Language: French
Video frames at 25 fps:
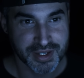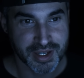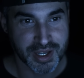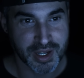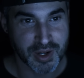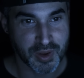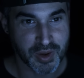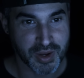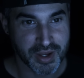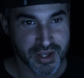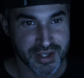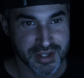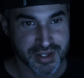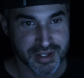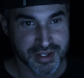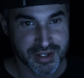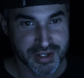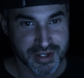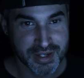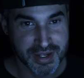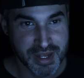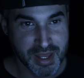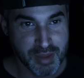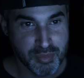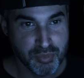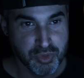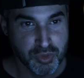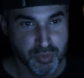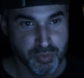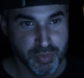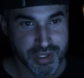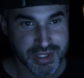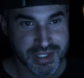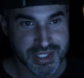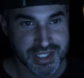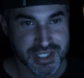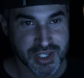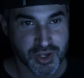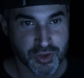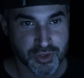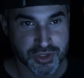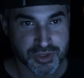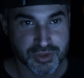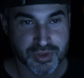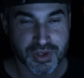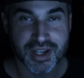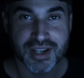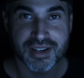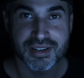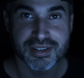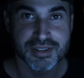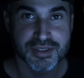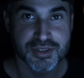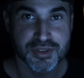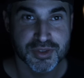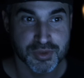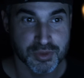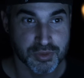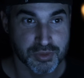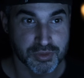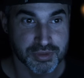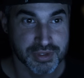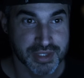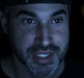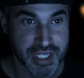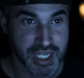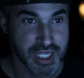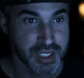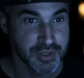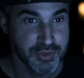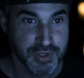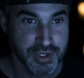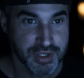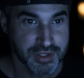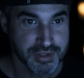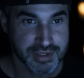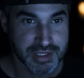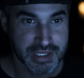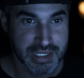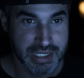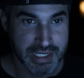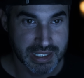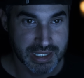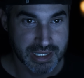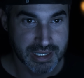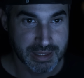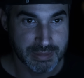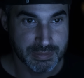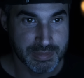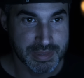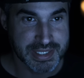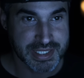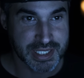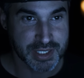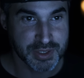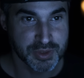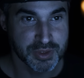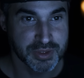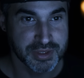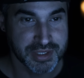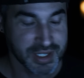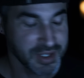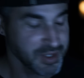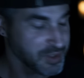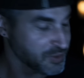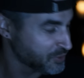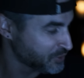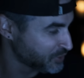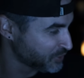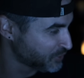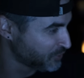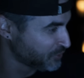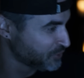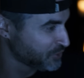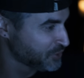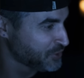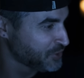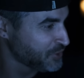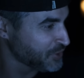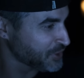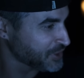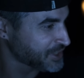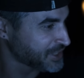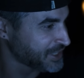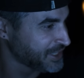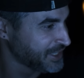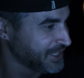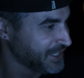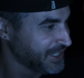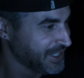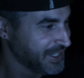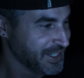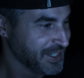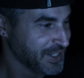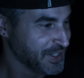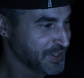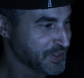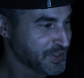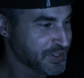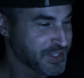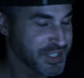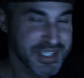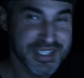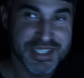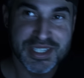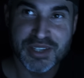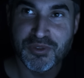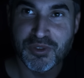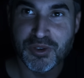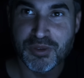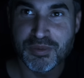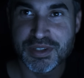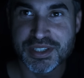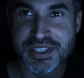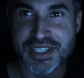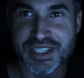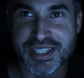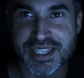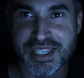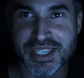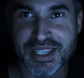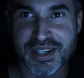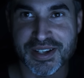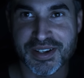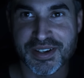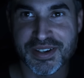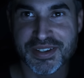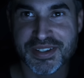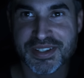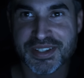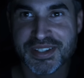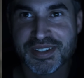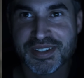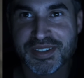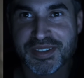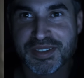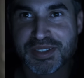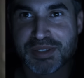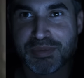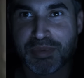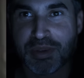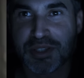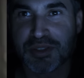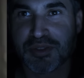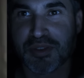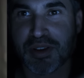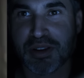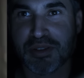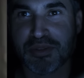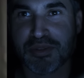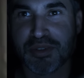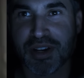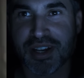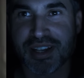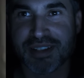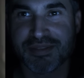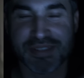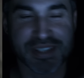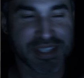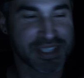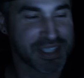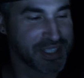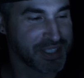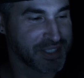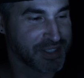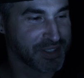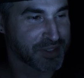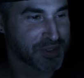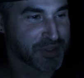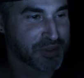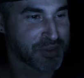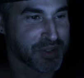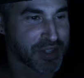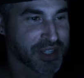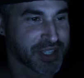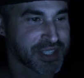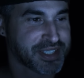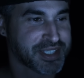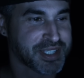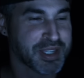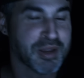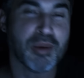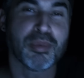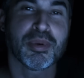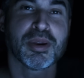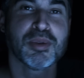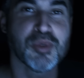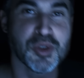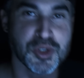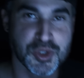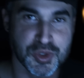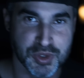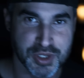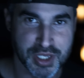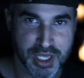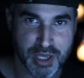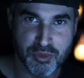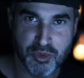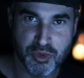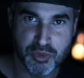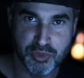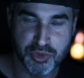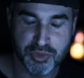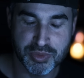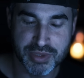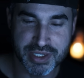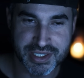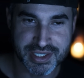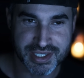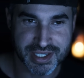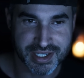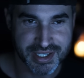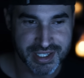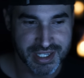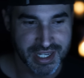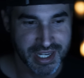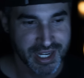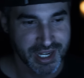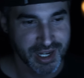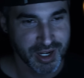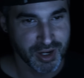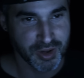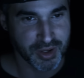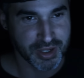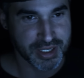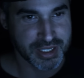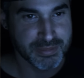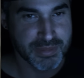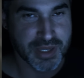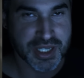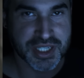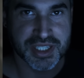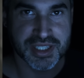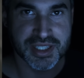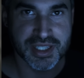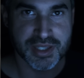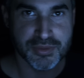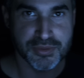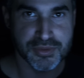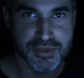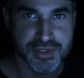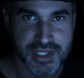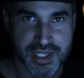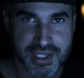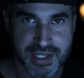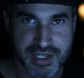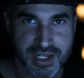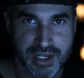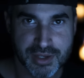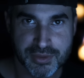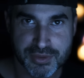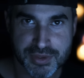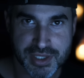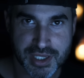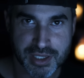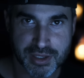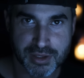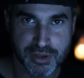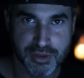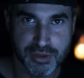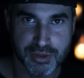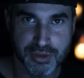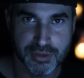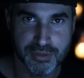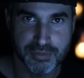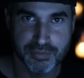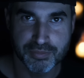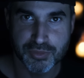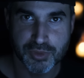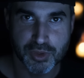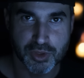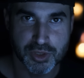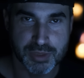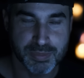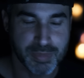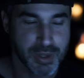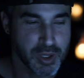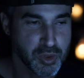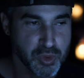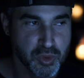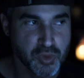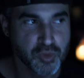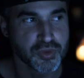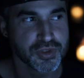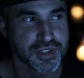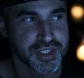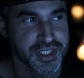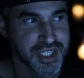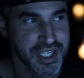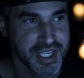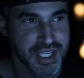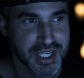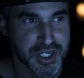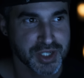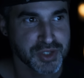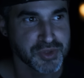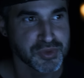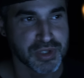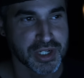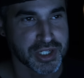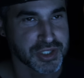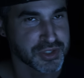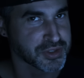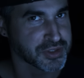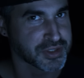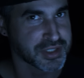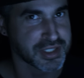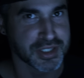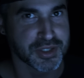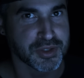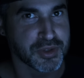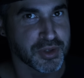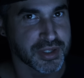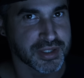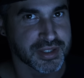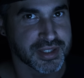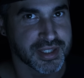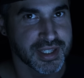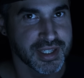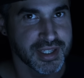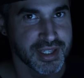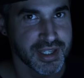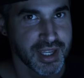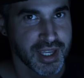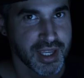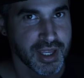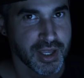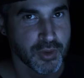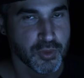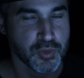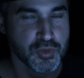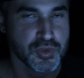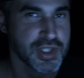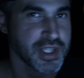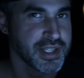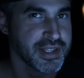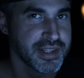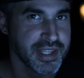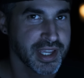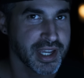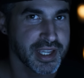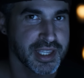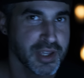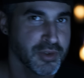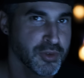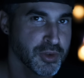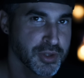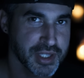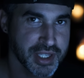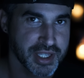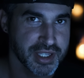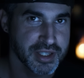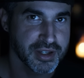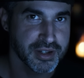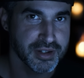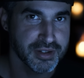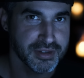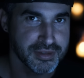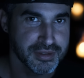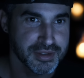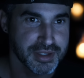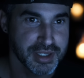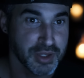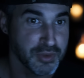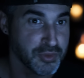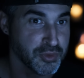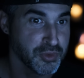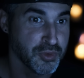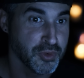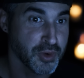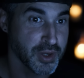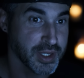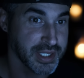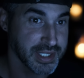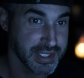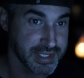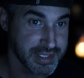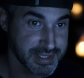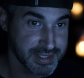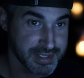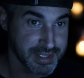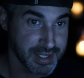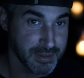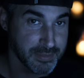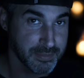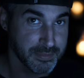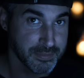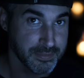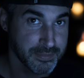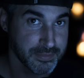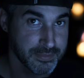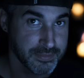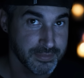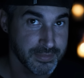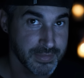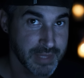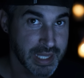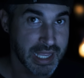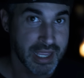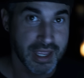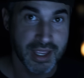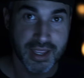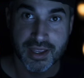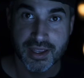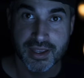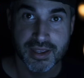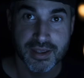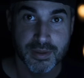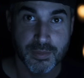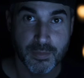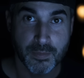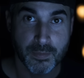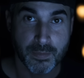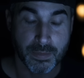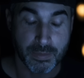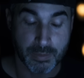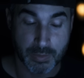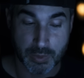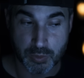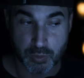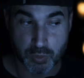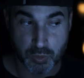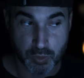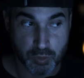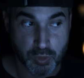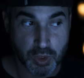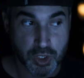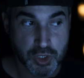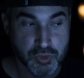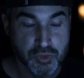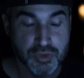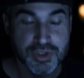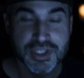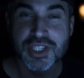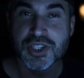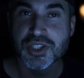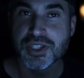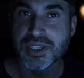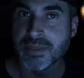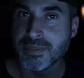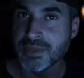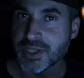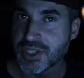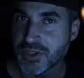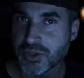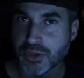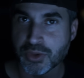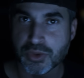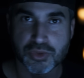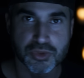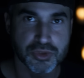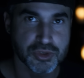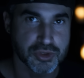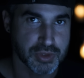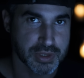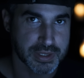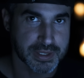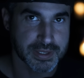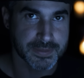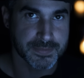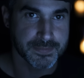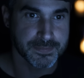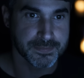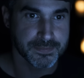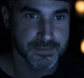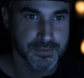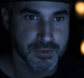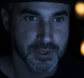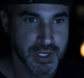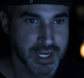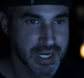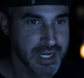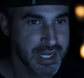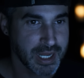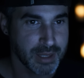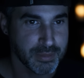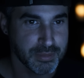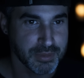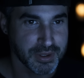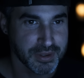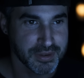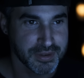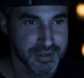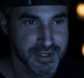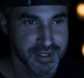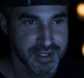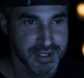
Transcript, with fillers: Alors, les poupées déjà en soi sont terrifiantes, mais cette ah, je vous jure, j'ai, je sais que c'est faux, mais j'ai des, euh, je sais pas si on va le voir, mais je suis hérissé. Après, moi, je suis très bon public. Hein. Alors, imaginez, vous êtes là, vous êtes le, je sais pas, le concierge ou l'agent de sécurité, vous êtes derrière votre écran et vous voyez ça. Euh, moi, je vous dis, je démissionne tout de suite, clairement.